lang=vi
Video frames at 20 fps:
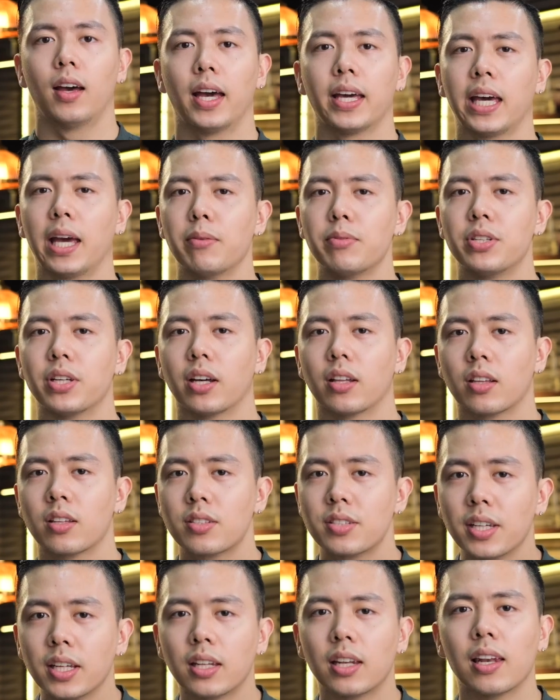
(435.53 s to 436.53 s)
Anh em chỉ cần
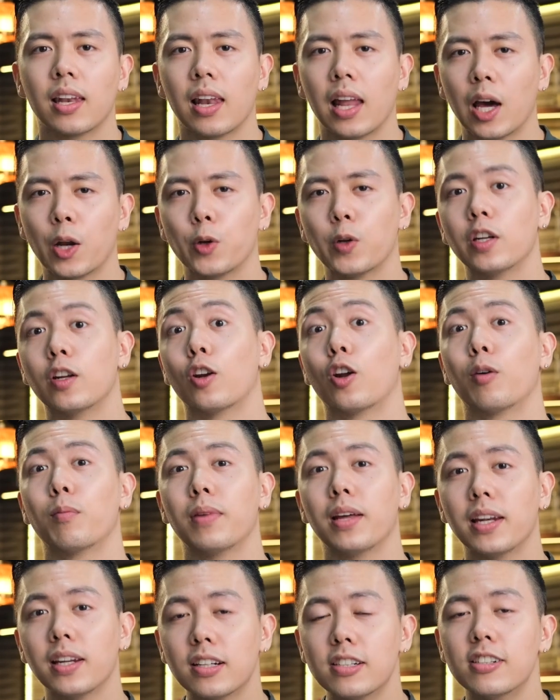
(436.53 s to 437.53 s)
xịt La Nuit de l'Homme
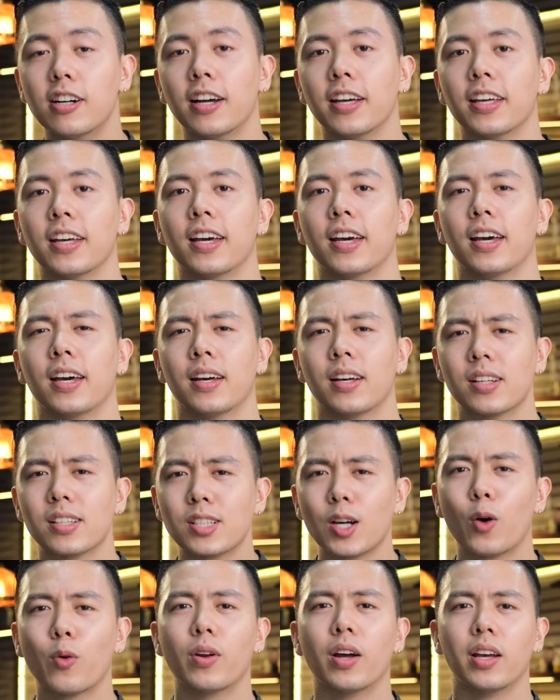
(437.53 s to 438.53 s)
lên người,
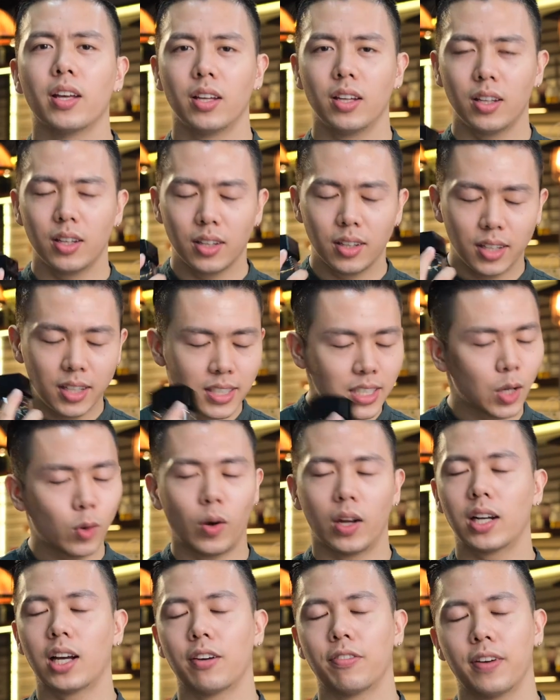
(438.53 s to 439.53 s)
sau đấy đi ra
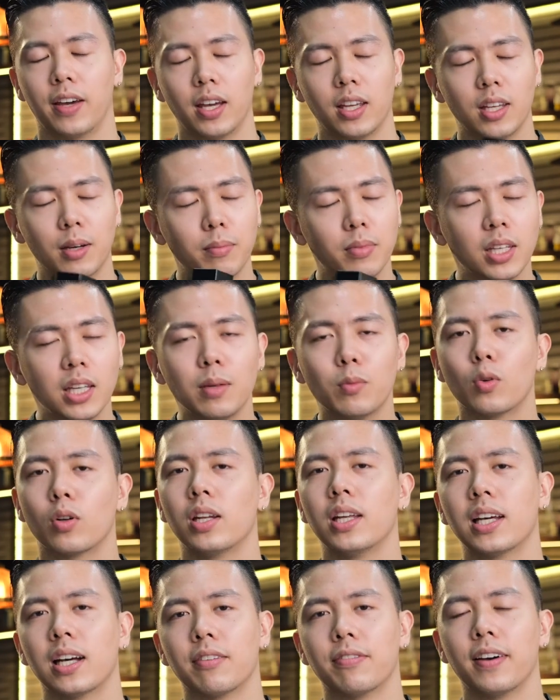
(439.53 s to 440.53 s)
quán cà phê nhâm nhi một
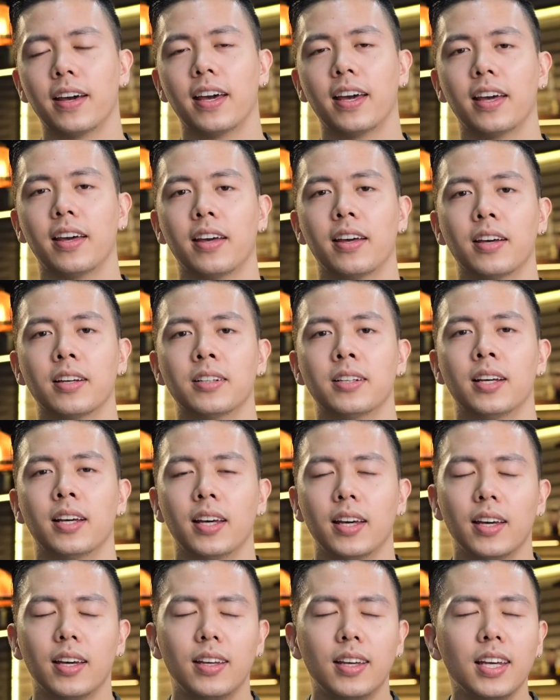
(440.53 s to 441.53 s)
ly cà phê,
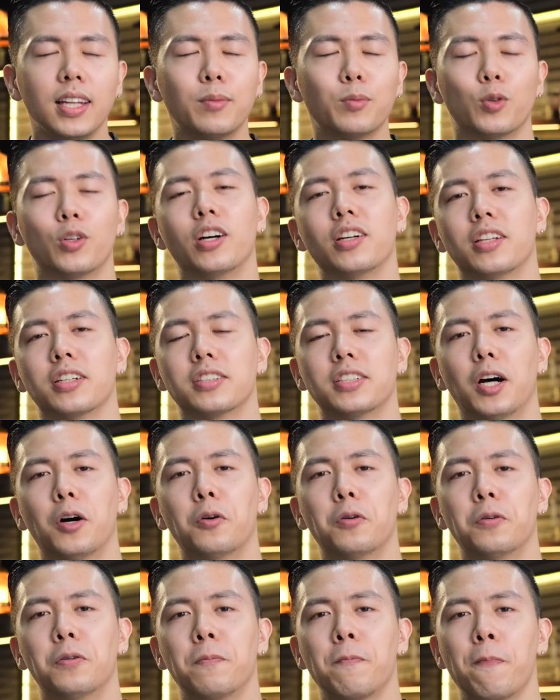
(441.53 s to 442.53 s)
hít một hơi thật
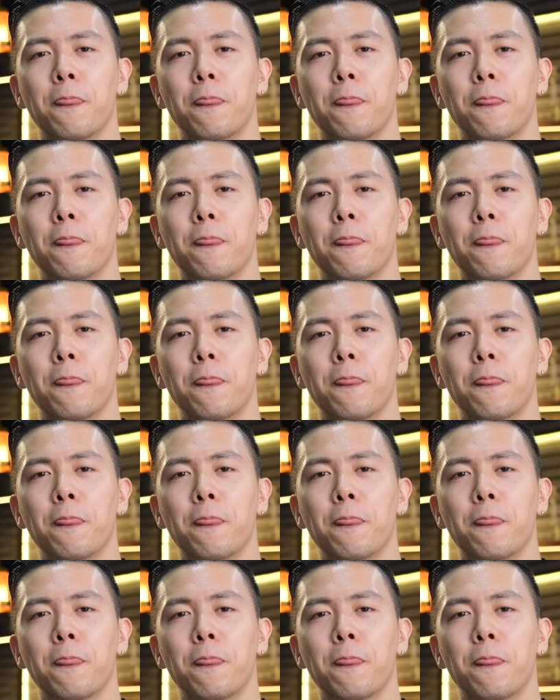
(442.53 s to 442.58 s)
sâu,